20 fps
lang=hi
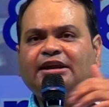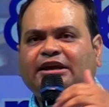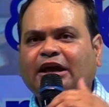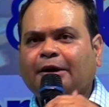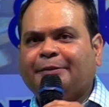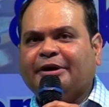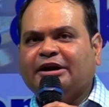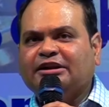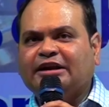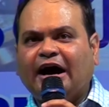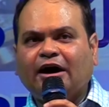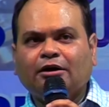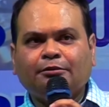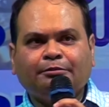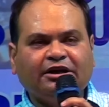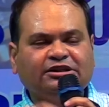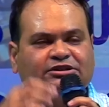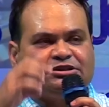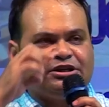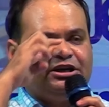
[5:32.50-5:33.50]
के
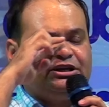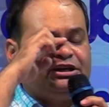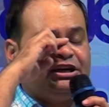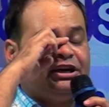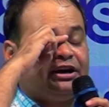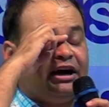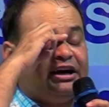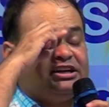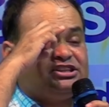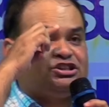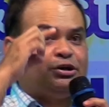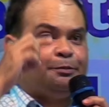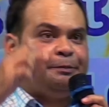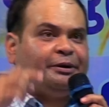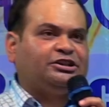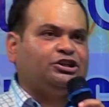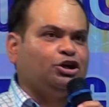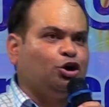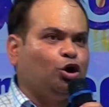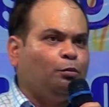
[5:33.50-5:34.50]
प्रधानमंत्री ने
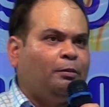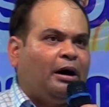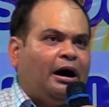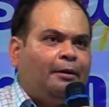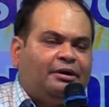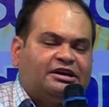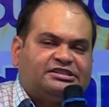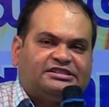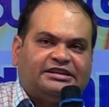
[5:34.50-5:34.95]
राष्ट्रपति ओबामा